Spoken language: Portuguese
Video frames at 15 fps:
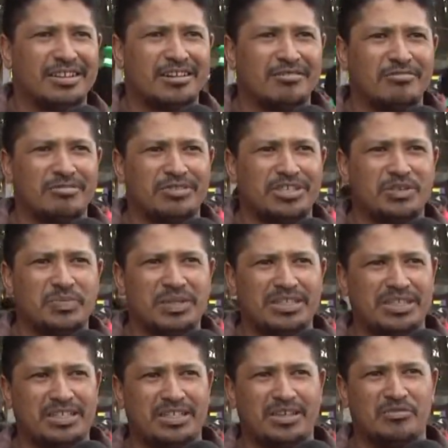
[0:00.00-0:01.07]
Então, tipo
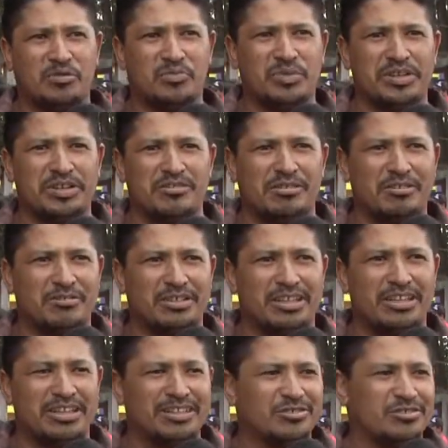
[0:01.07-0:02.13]
assim, a minha opinião que eu
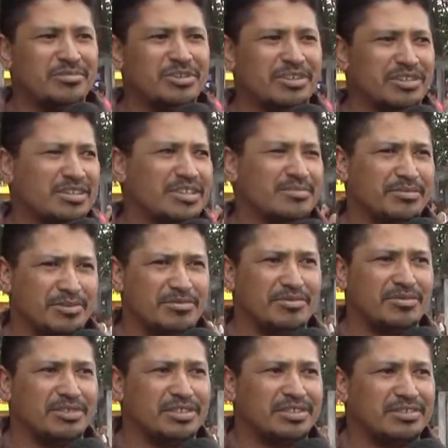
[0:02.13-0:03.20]
tenho é sobre isso, é muito
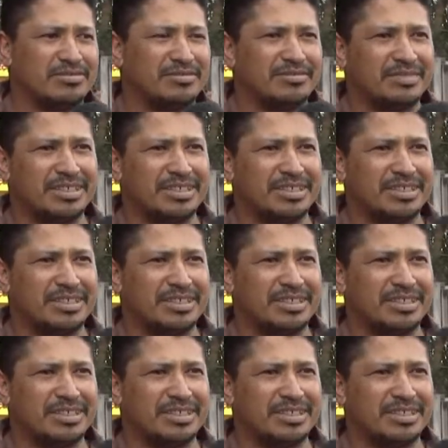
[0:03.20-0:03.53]
bom então.